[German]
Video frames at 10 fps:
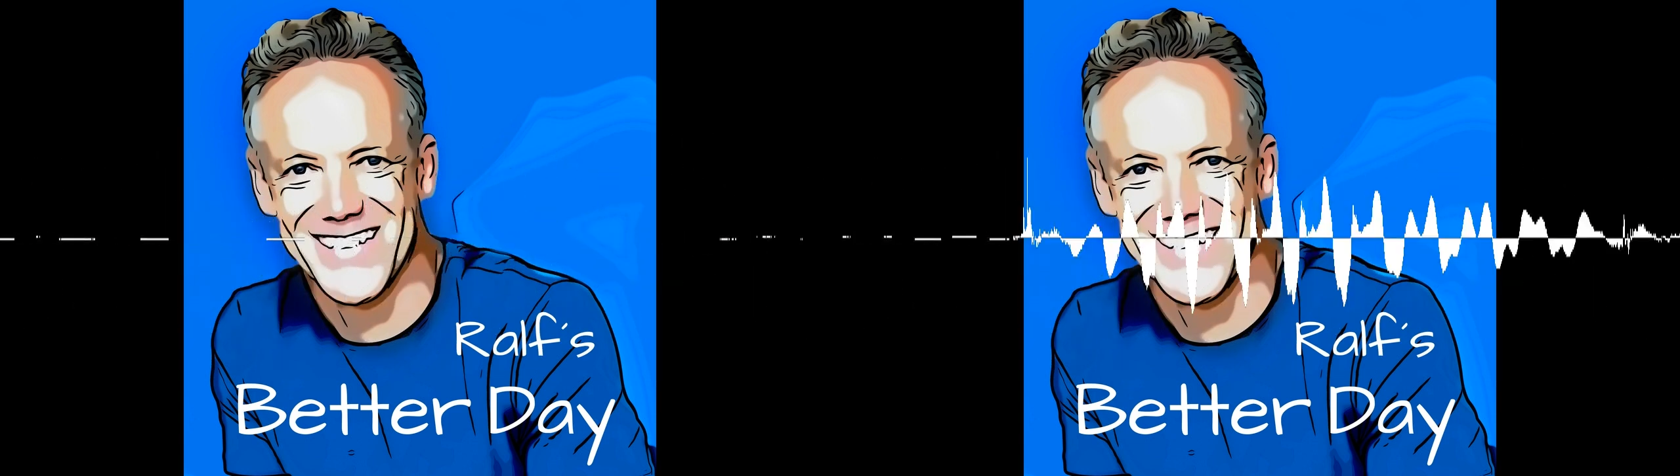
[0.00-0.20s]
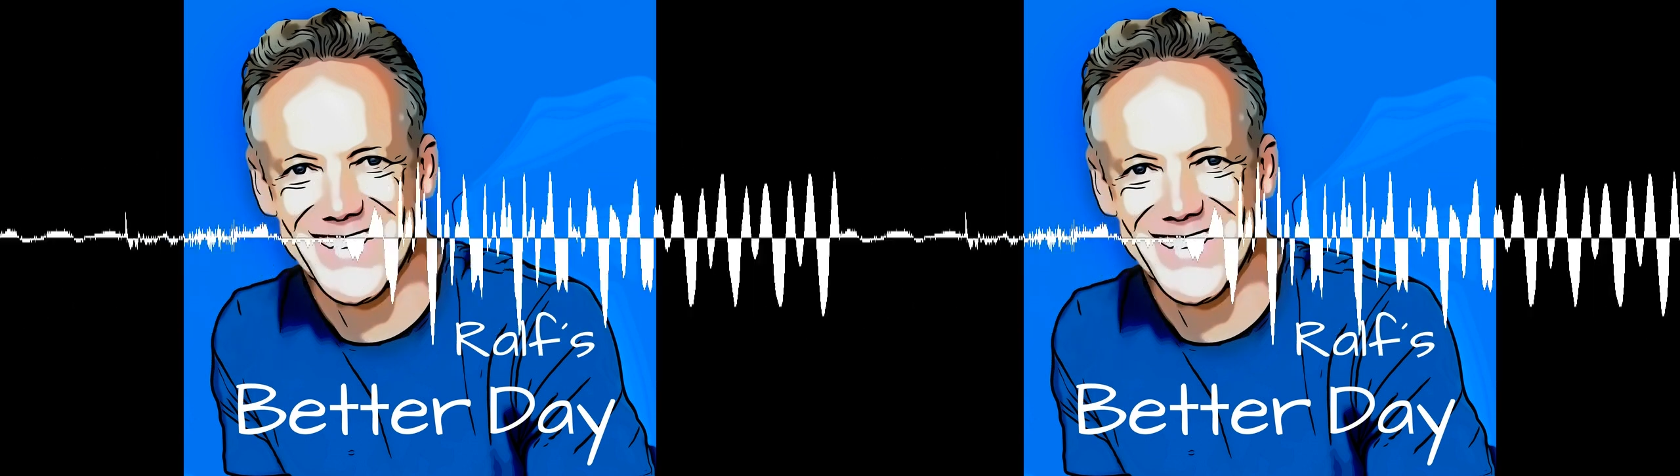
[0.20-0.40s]

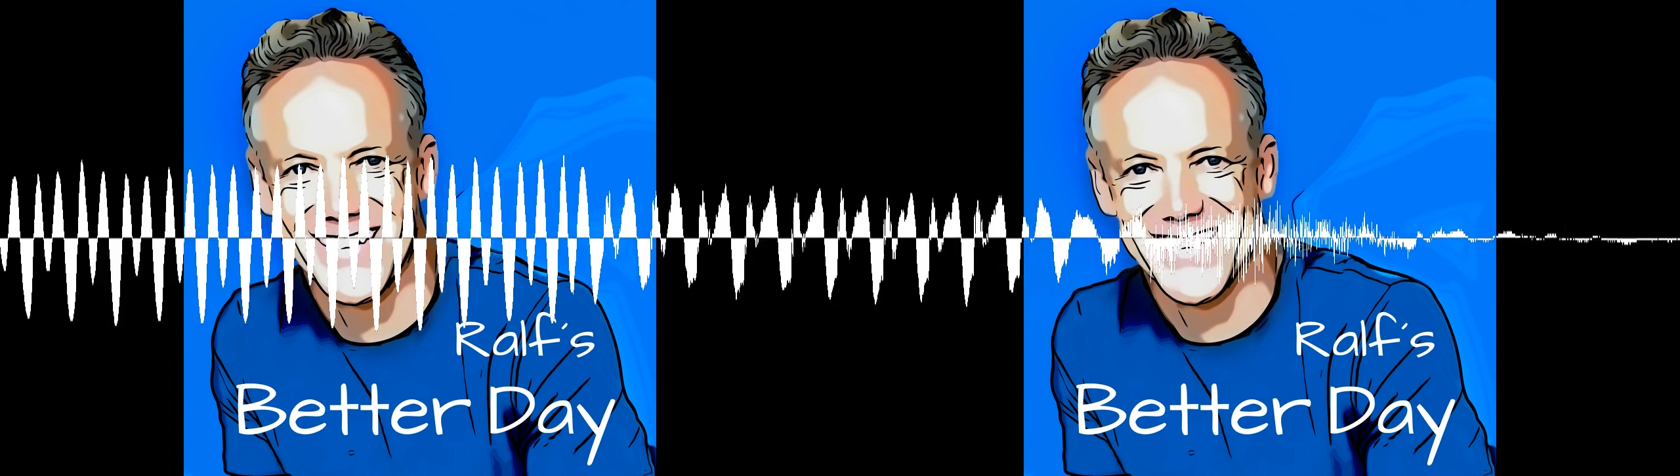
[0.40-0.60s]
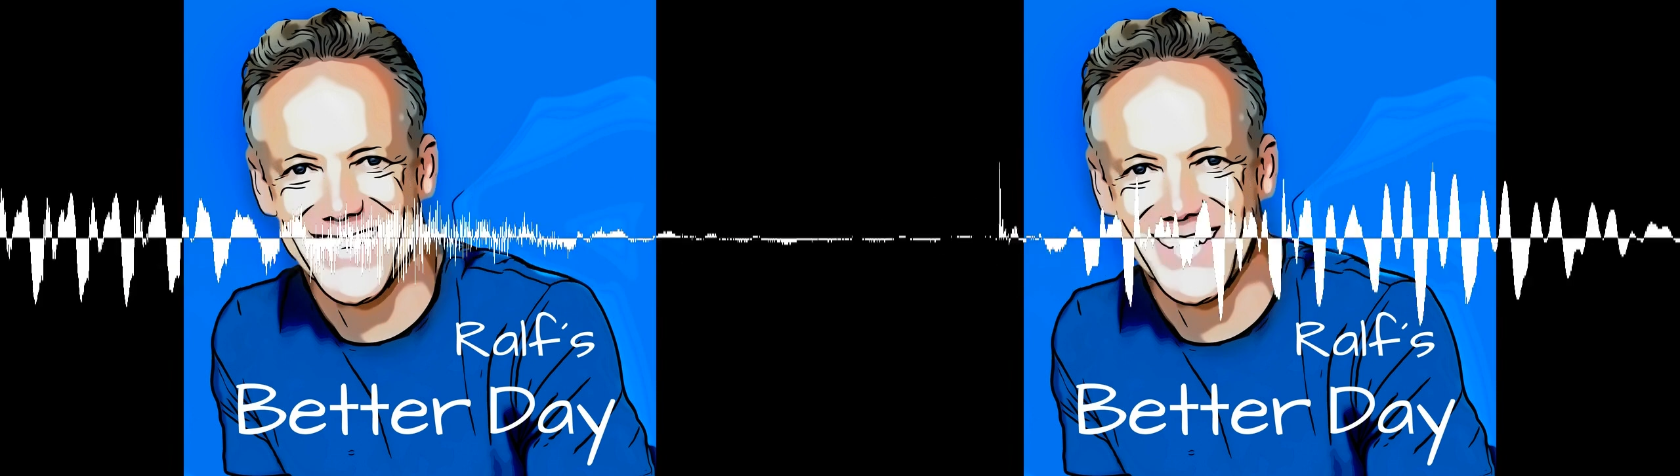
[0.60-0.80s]
dann
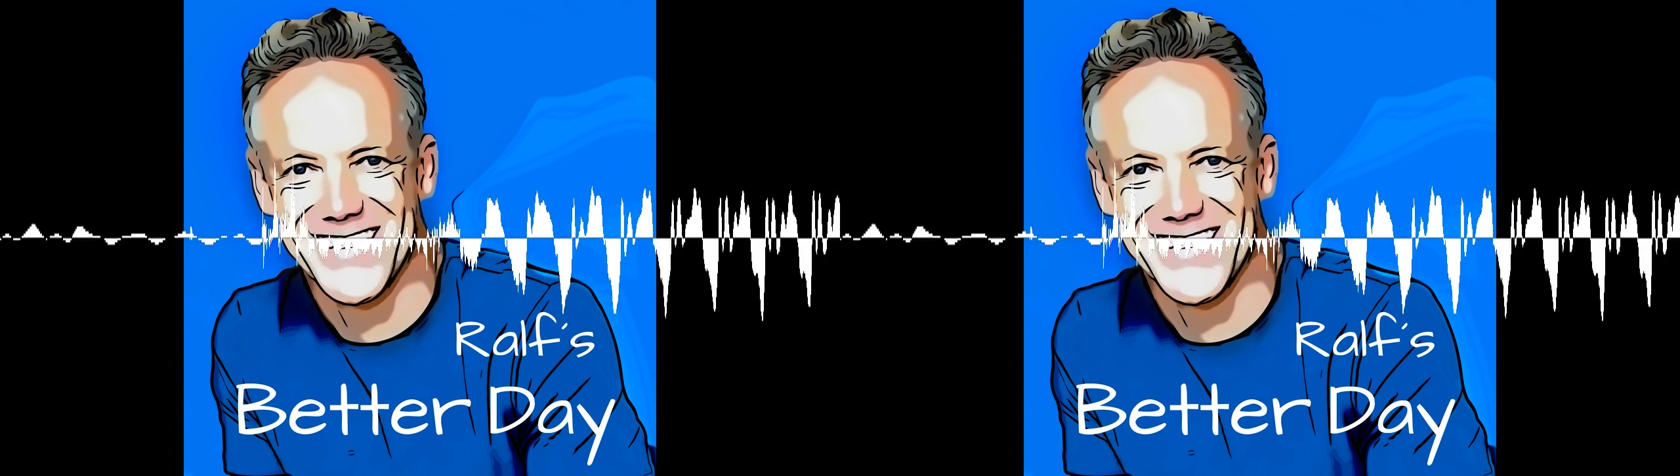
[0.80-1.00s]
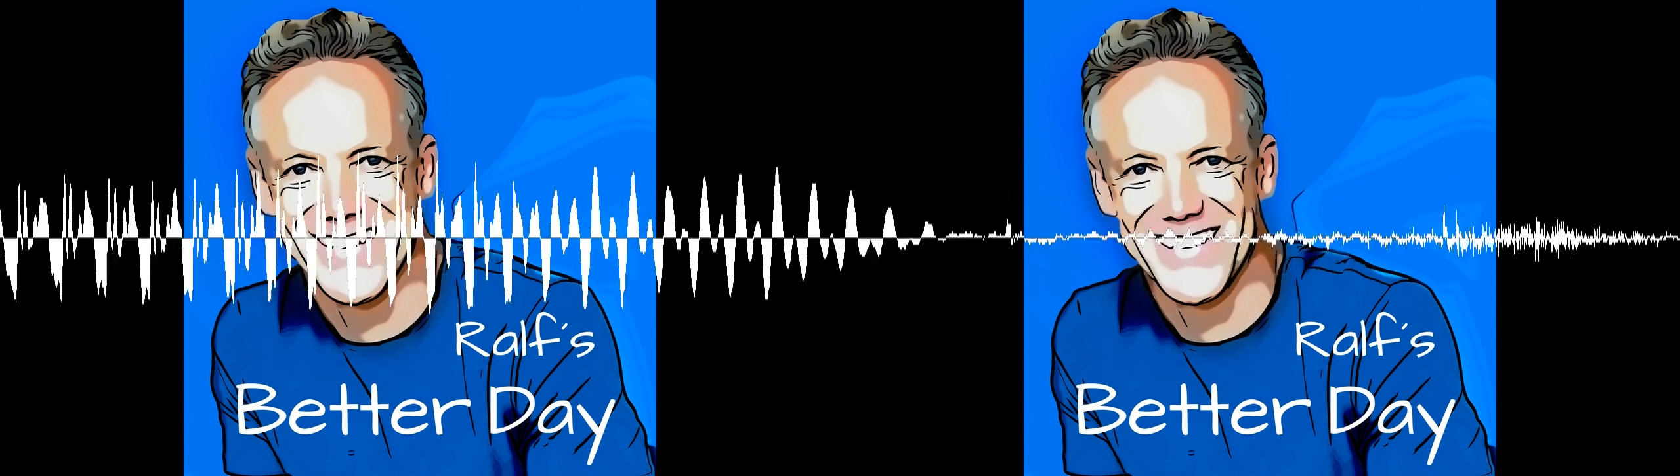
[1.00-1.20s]
fangen mir
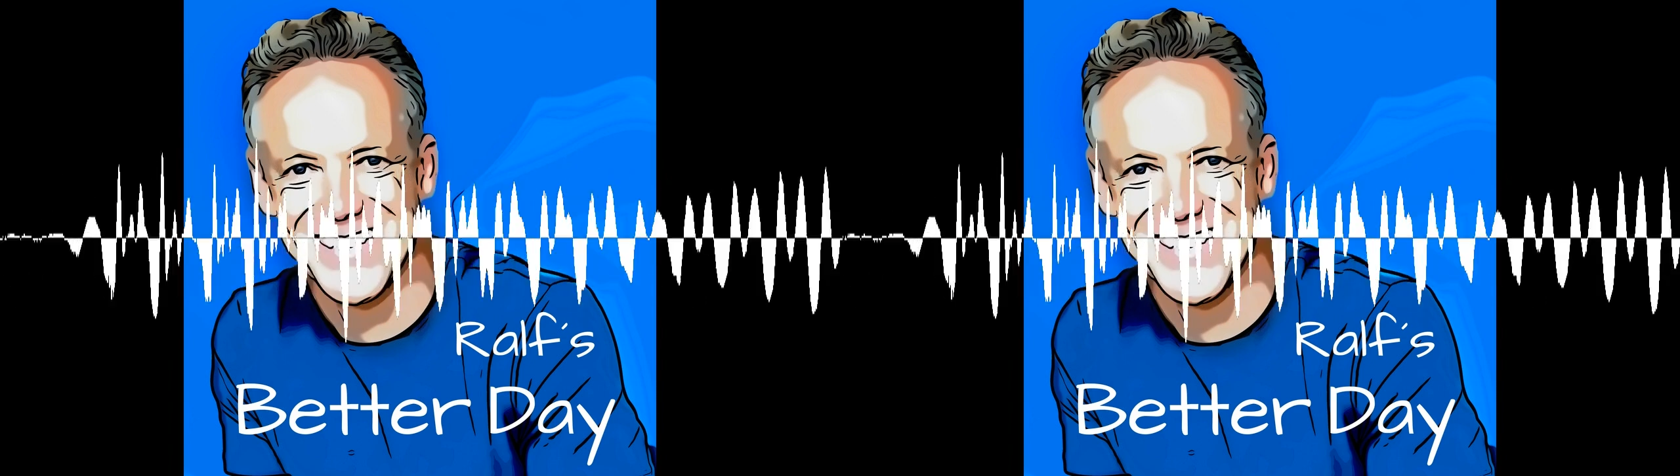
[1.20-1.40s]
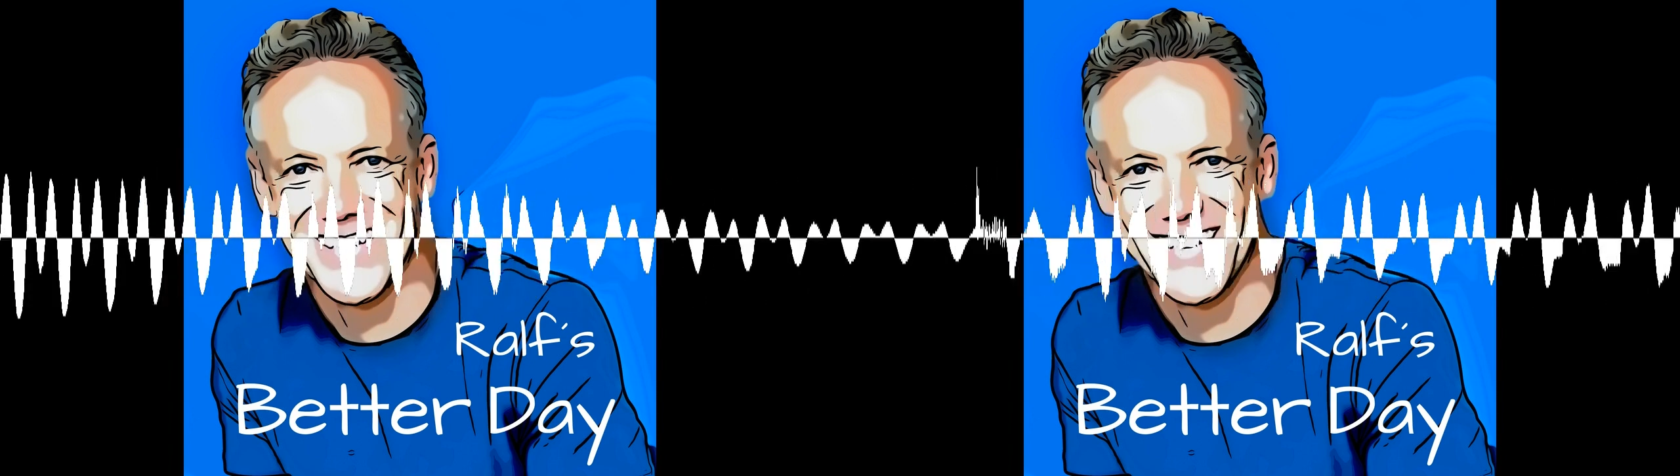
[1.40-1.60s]
spontan
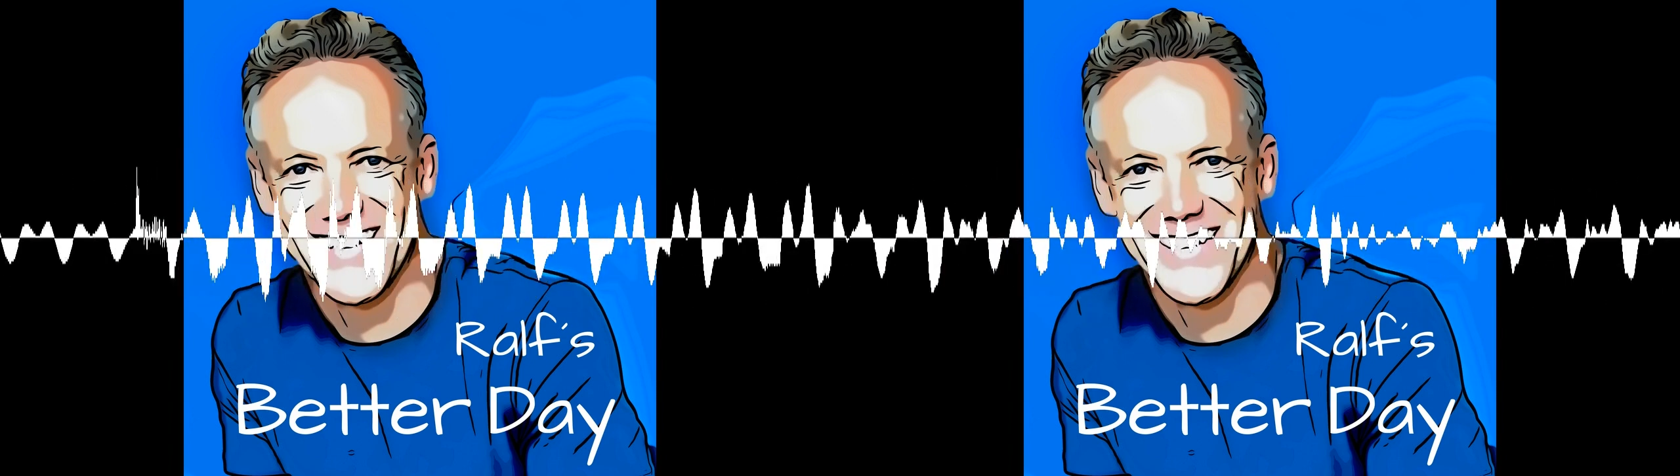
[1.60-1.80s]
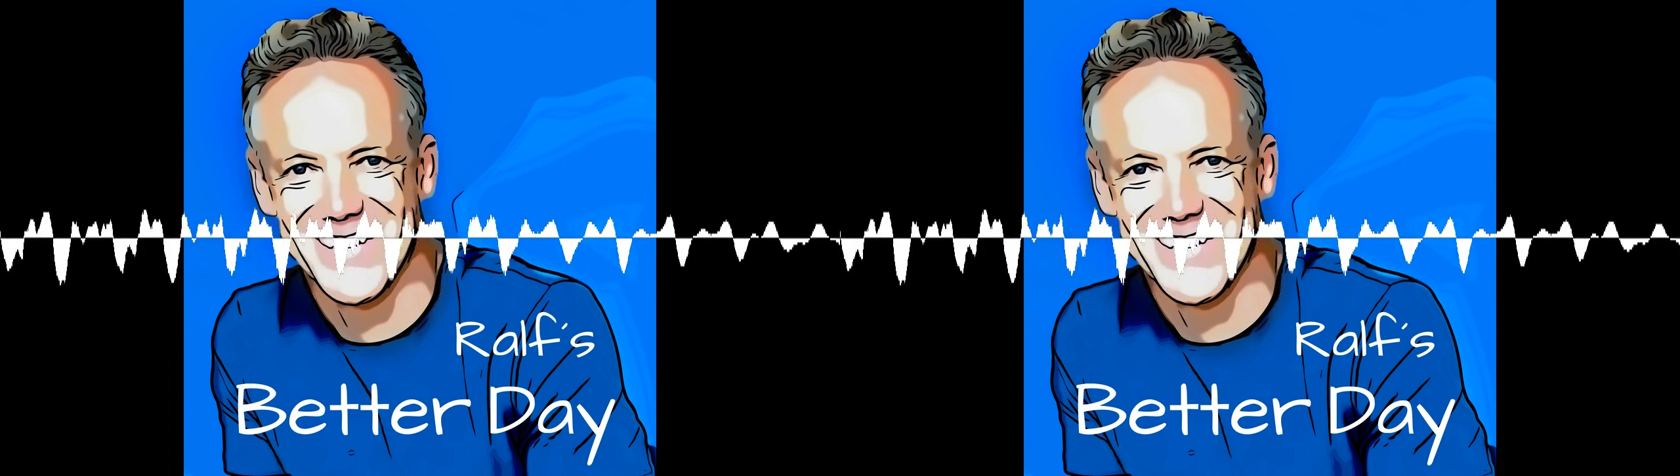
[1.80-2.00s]
folgende Dinge